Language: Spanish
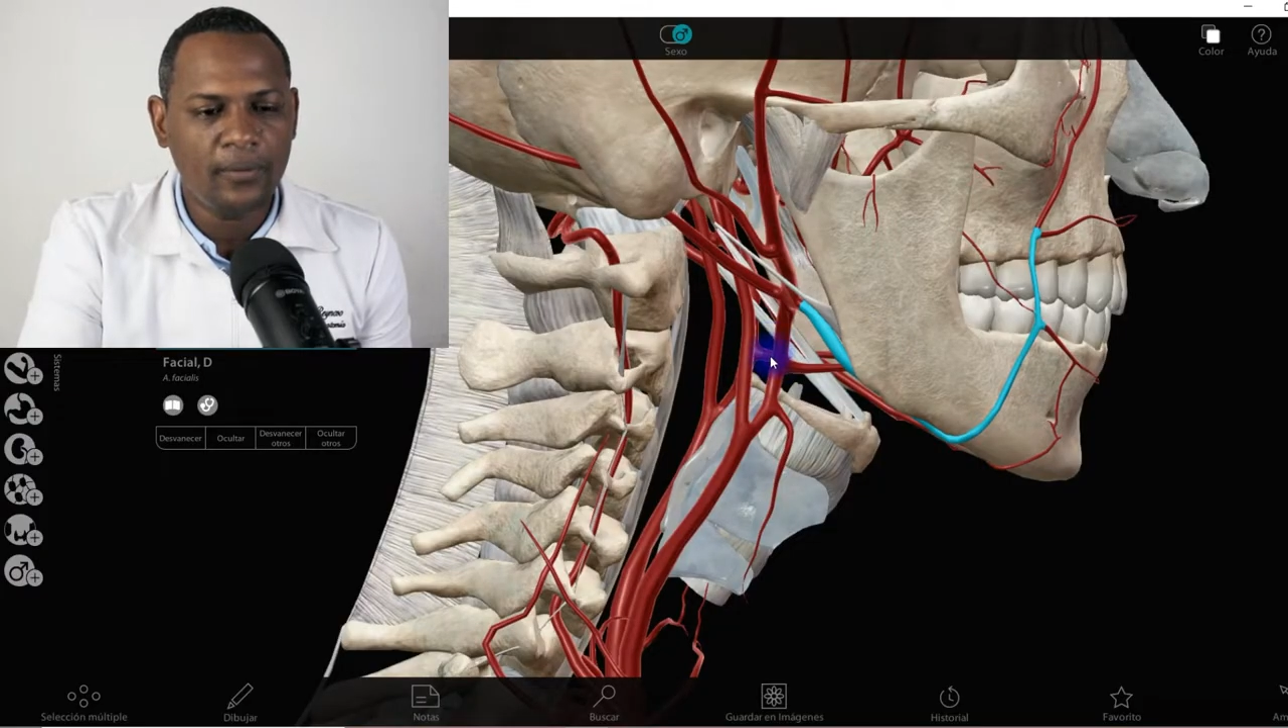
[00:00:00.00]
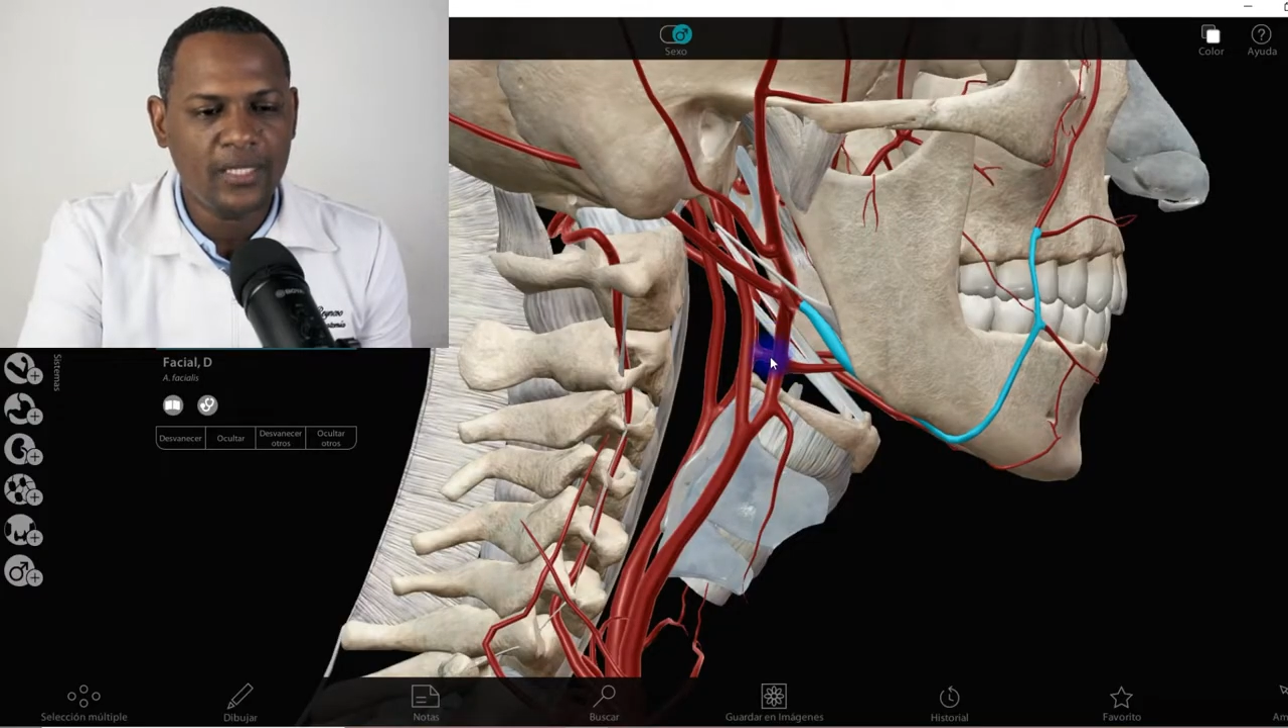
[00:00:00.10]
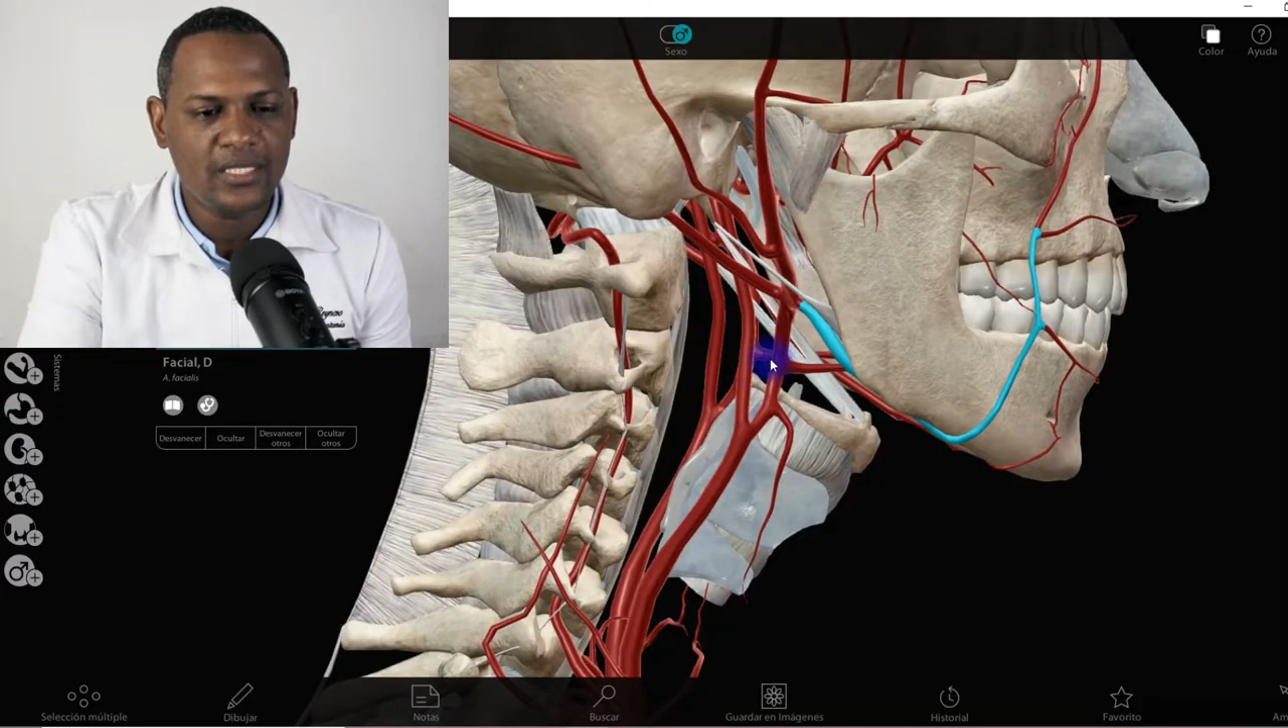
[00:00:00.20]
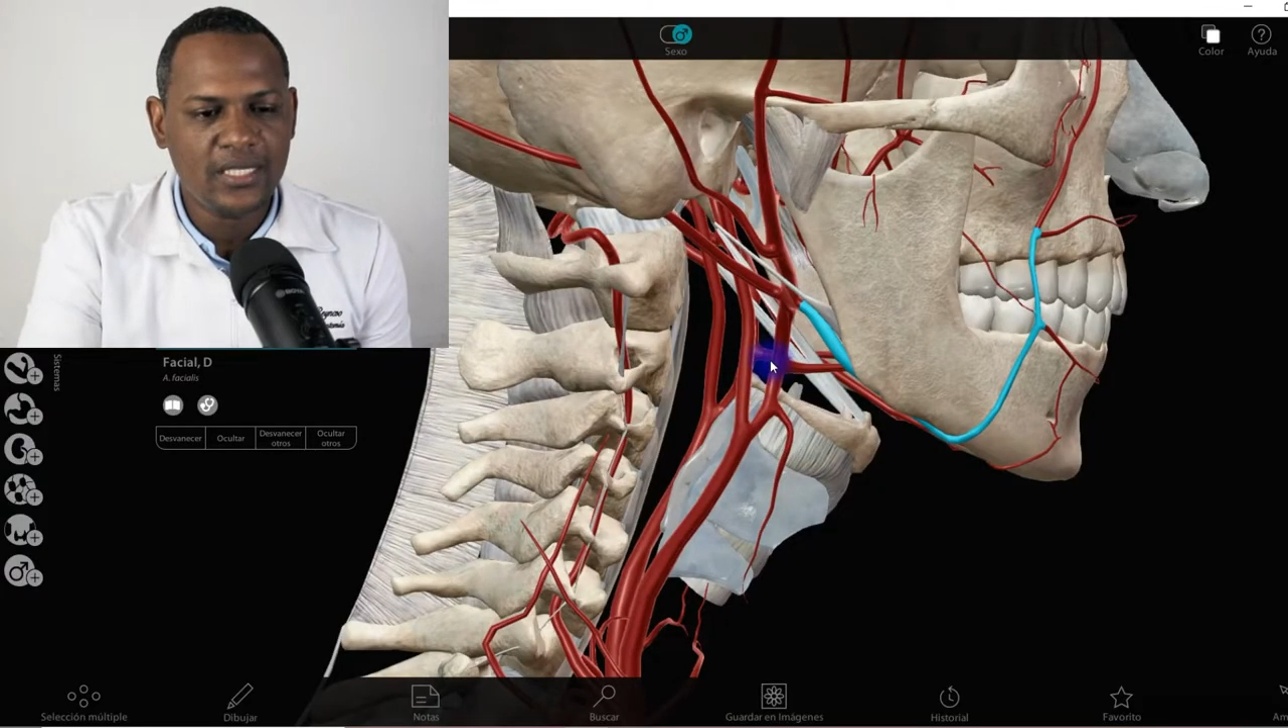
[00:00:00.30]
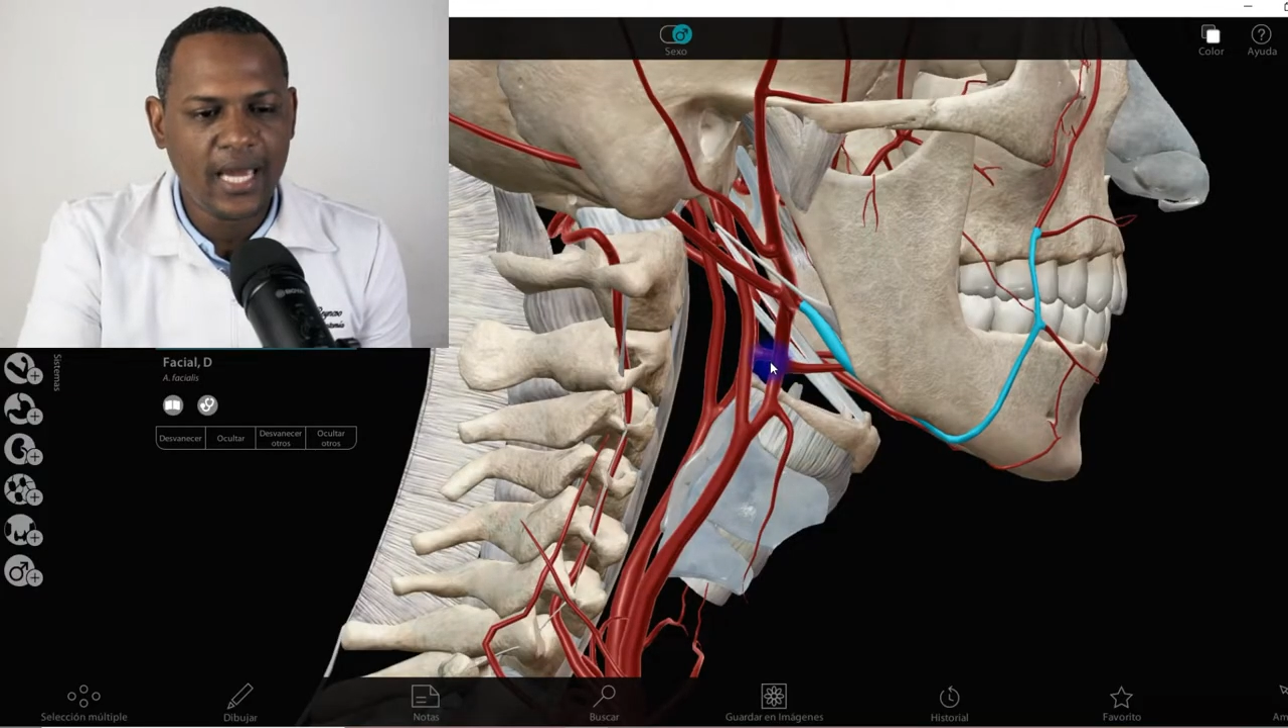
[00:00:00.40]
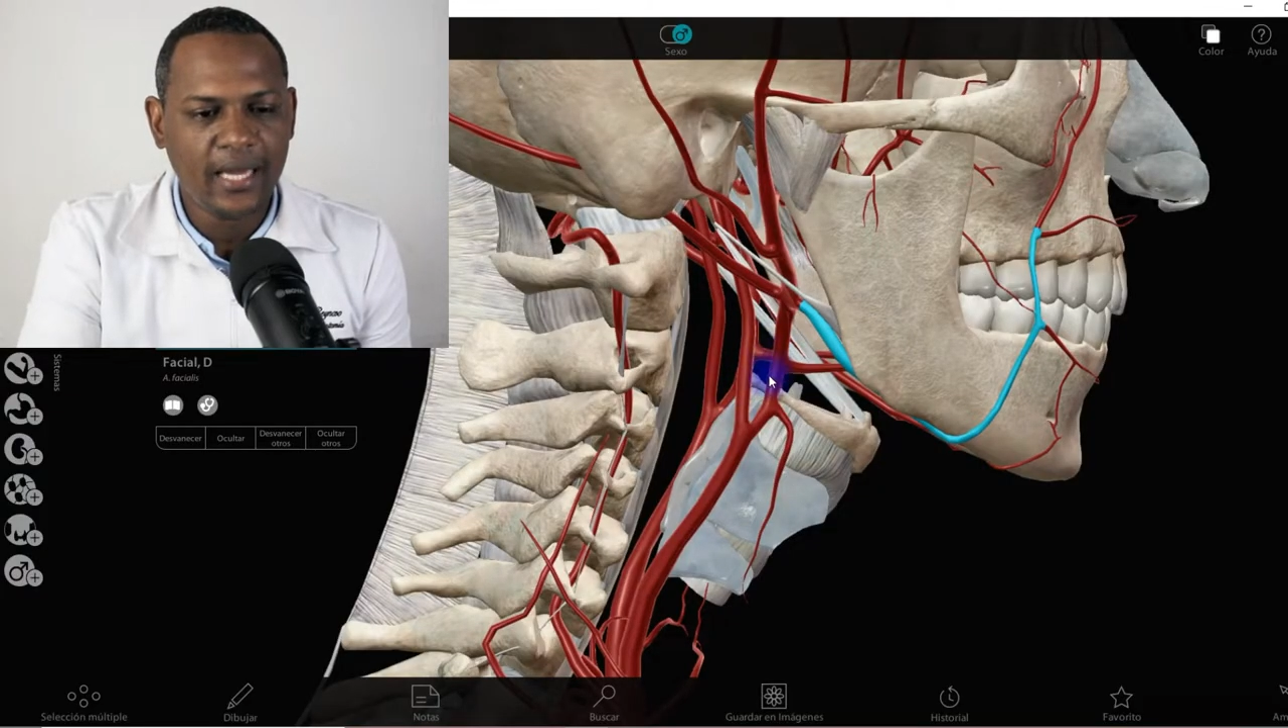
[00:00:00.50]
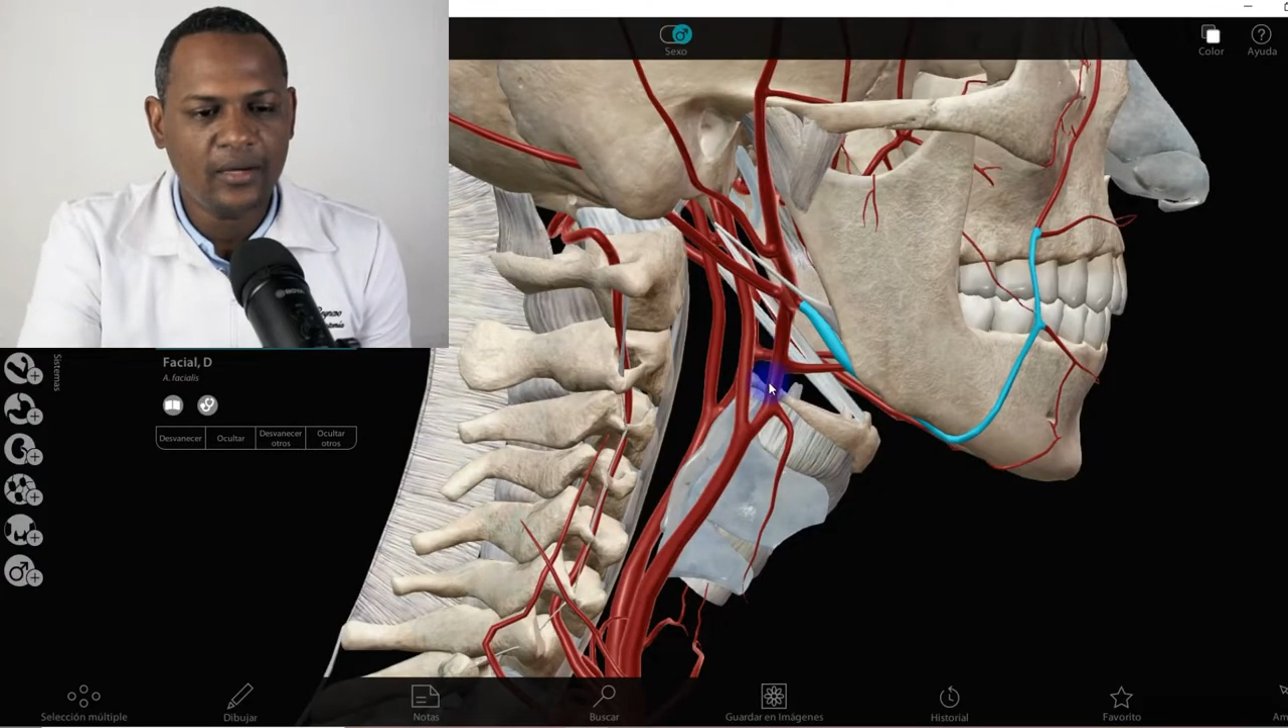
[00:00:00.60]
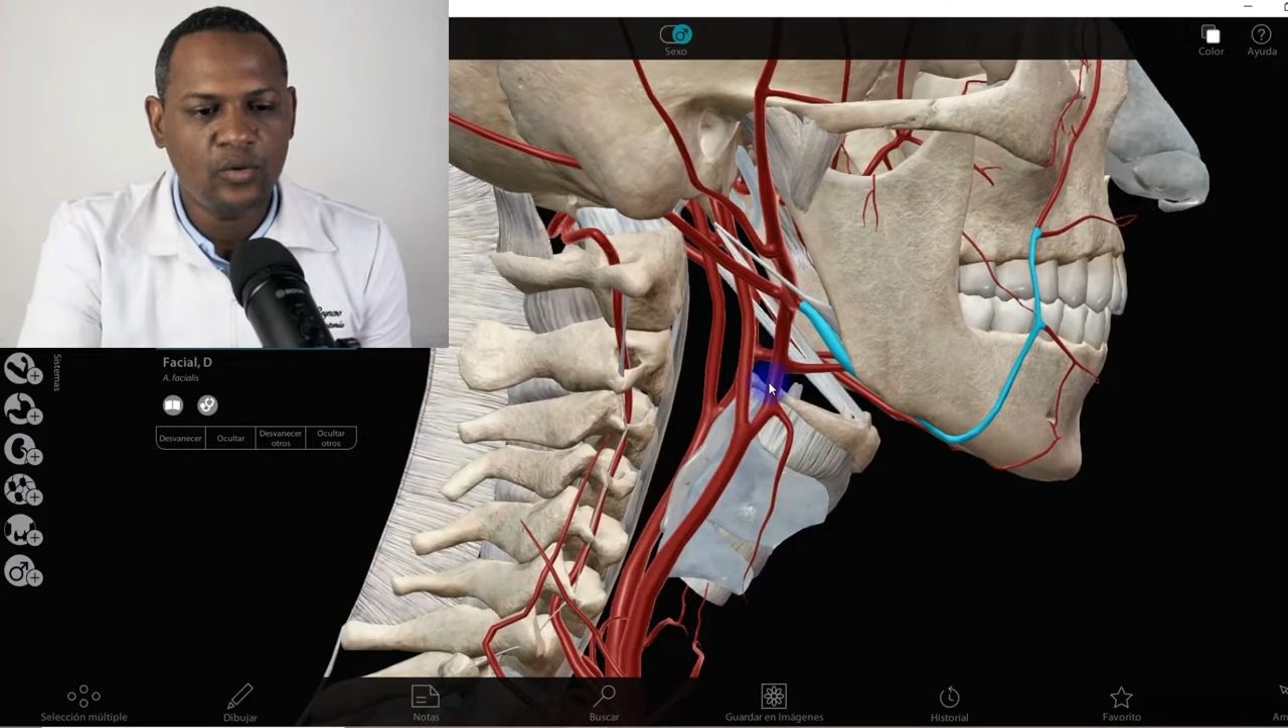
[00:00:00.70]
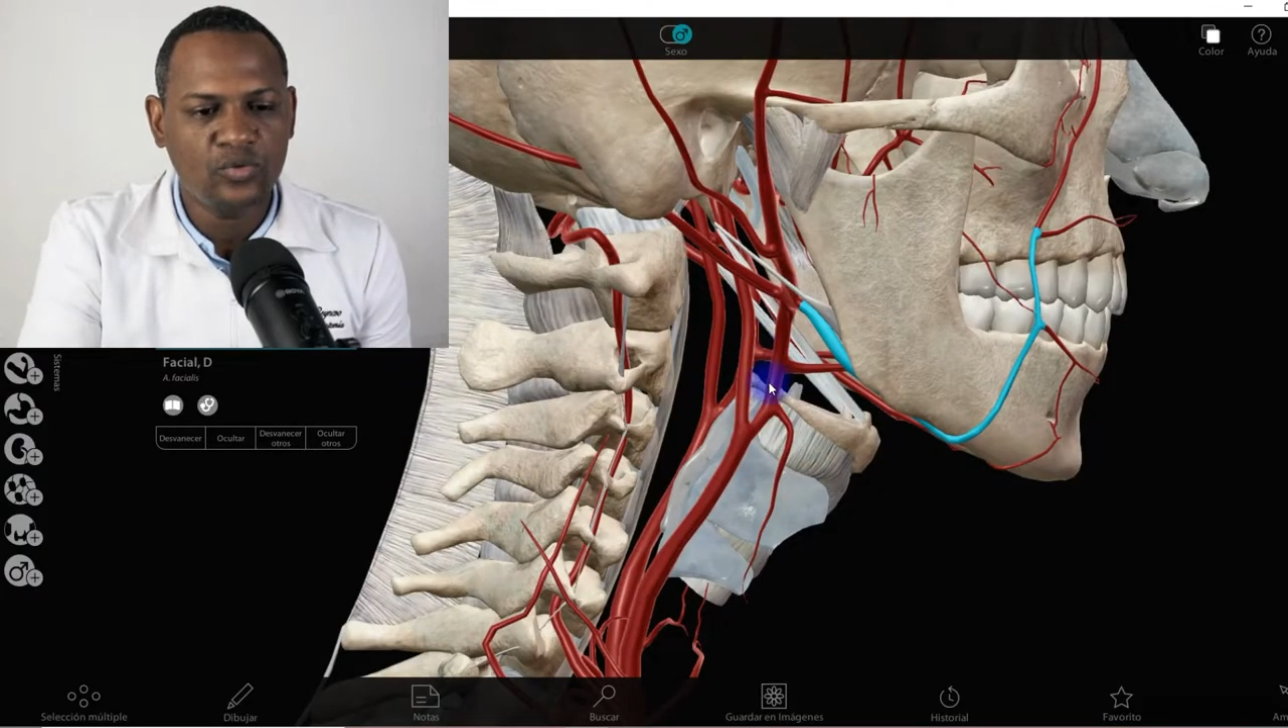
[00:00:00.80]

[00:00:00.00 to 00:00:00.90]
evidenciar